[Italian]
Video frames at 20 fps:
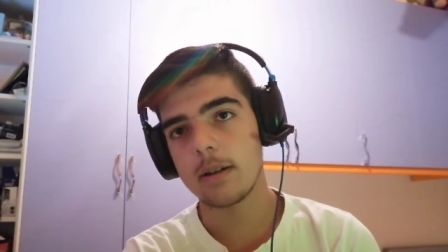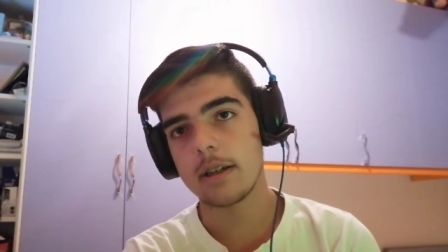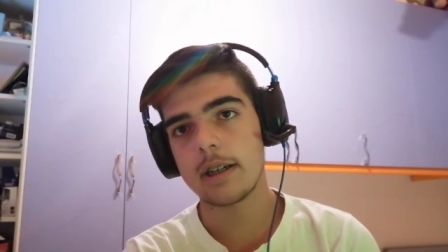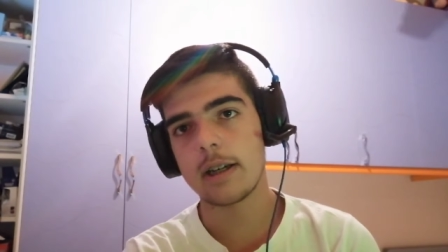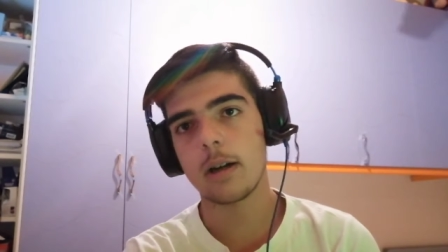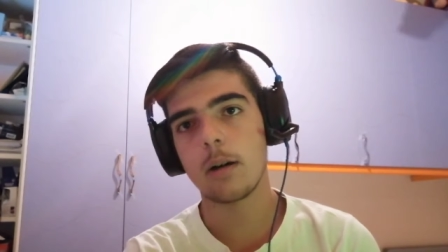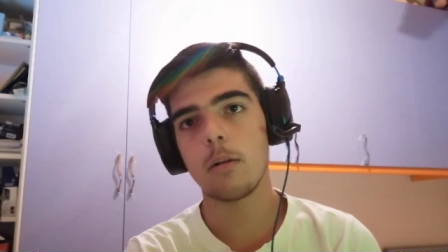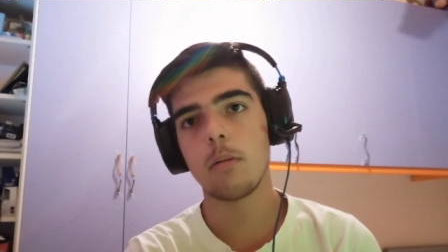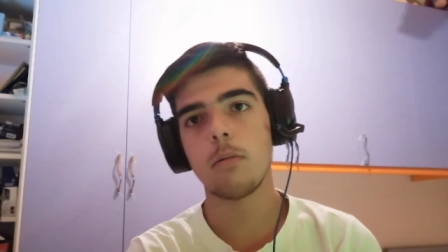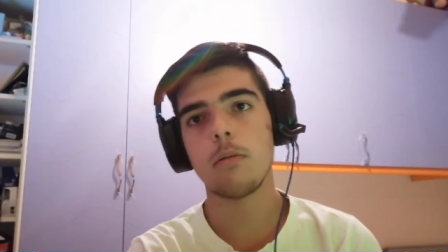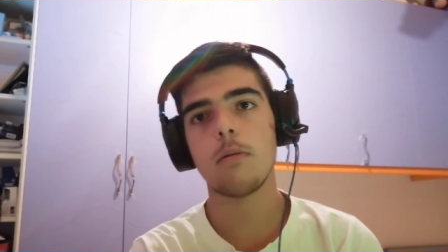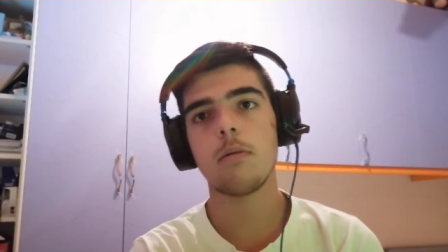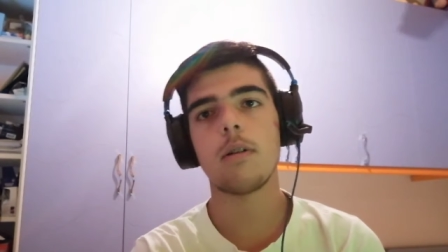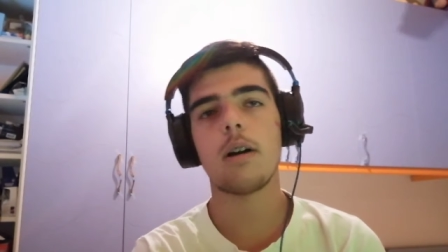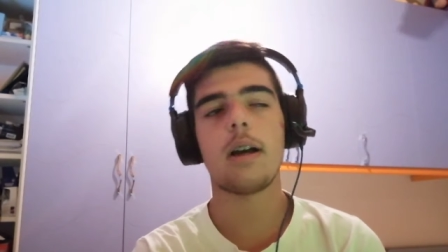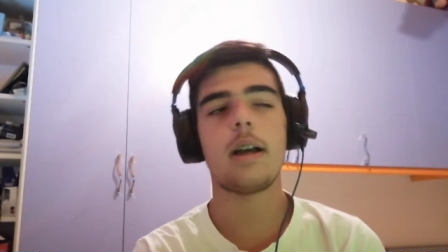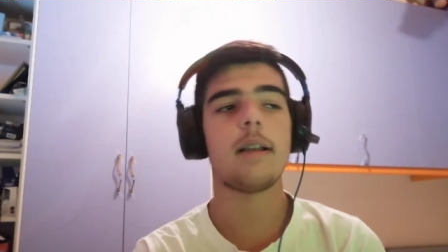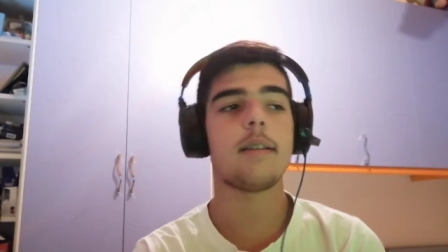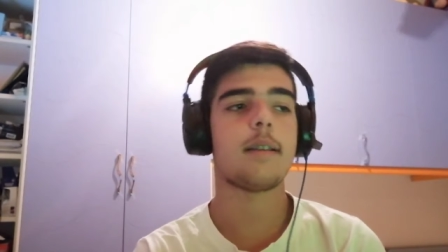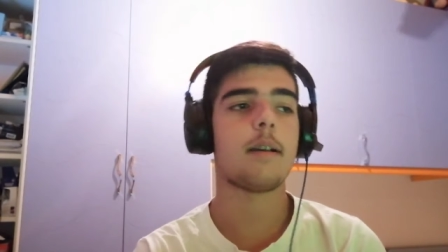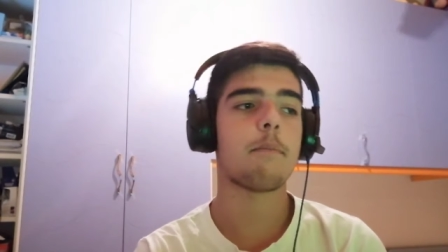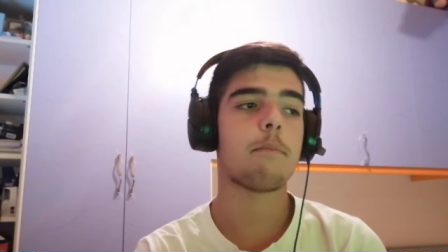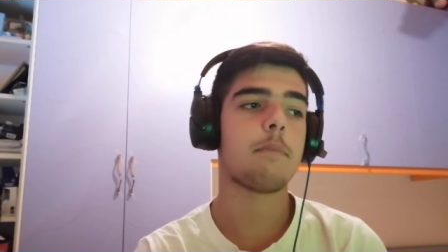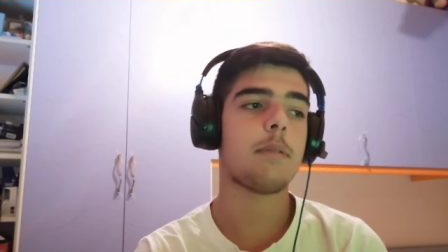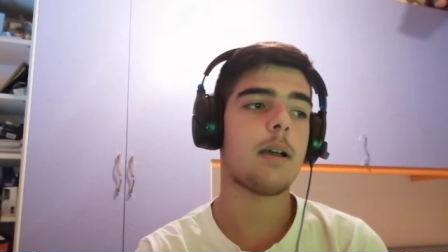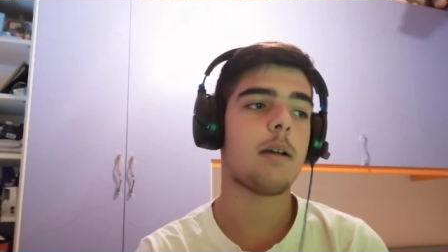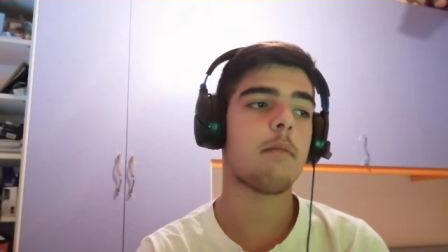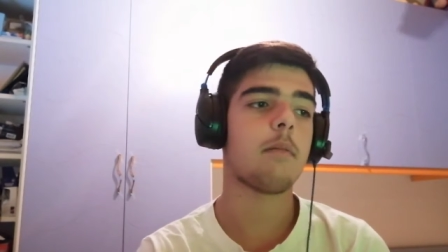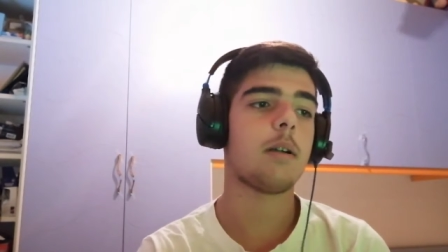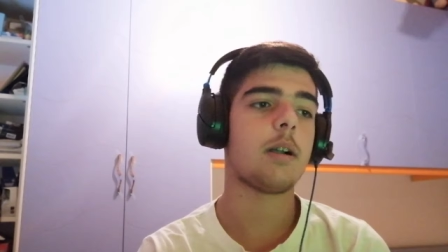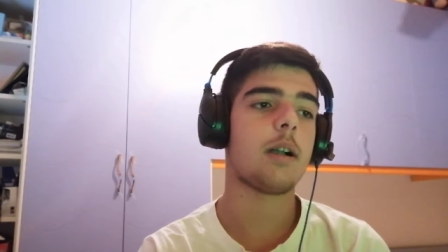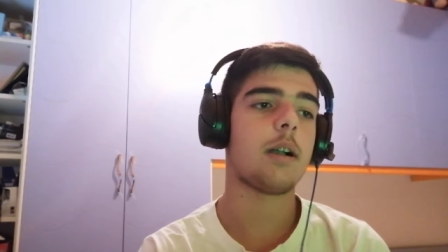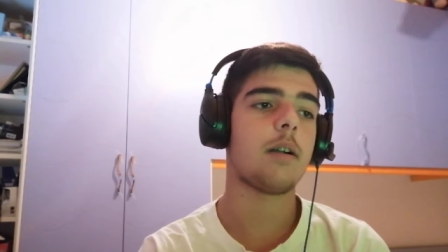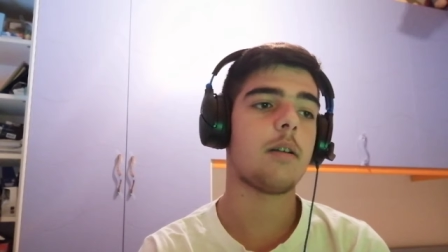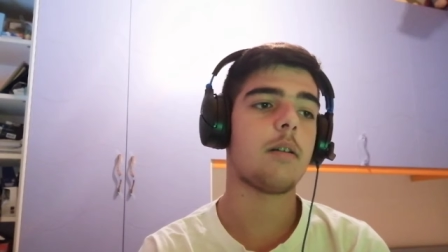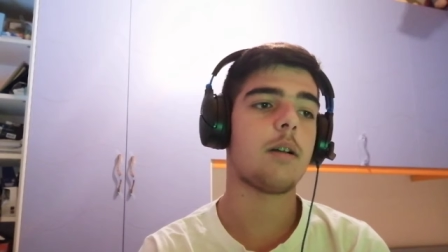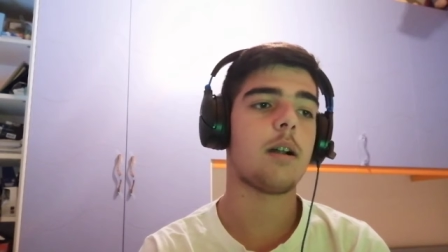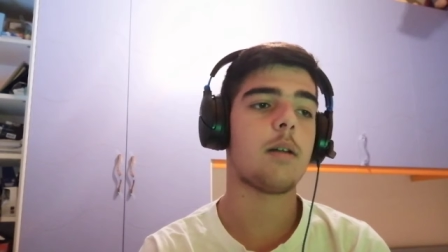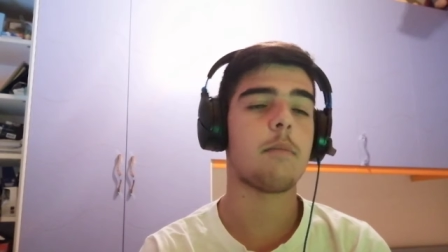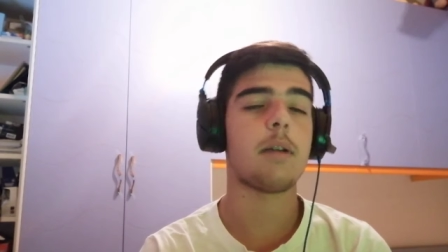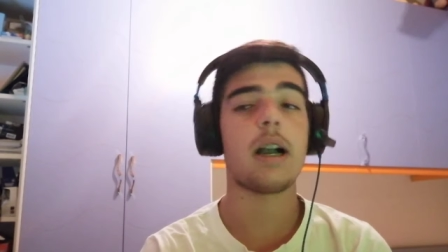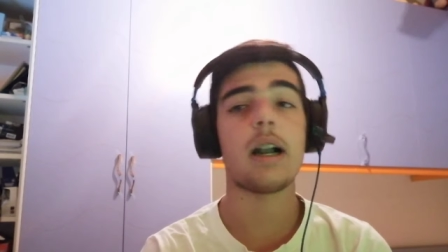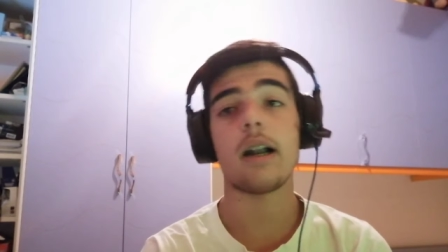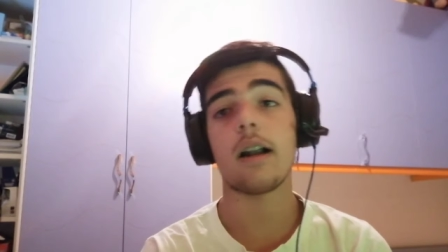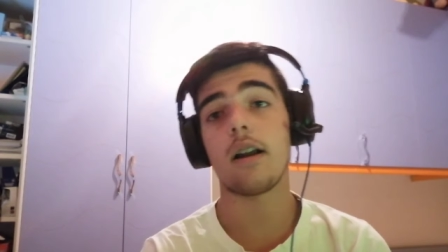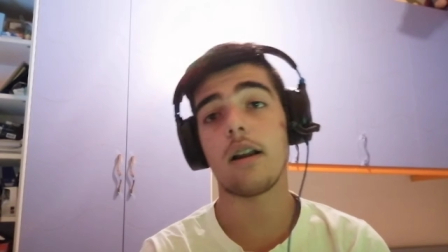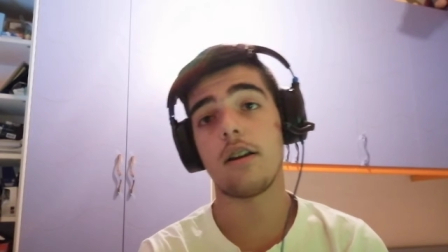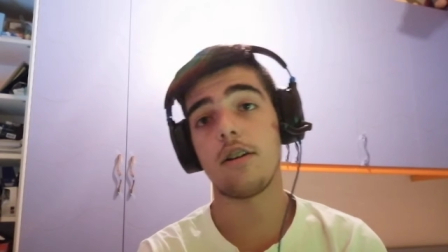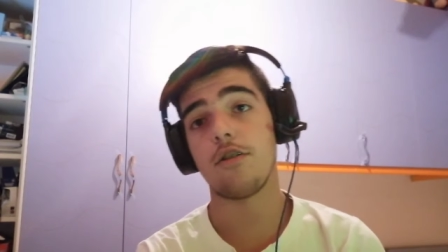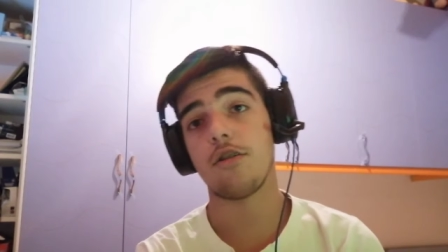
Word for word: perché comunque sappiamo che ancora mancano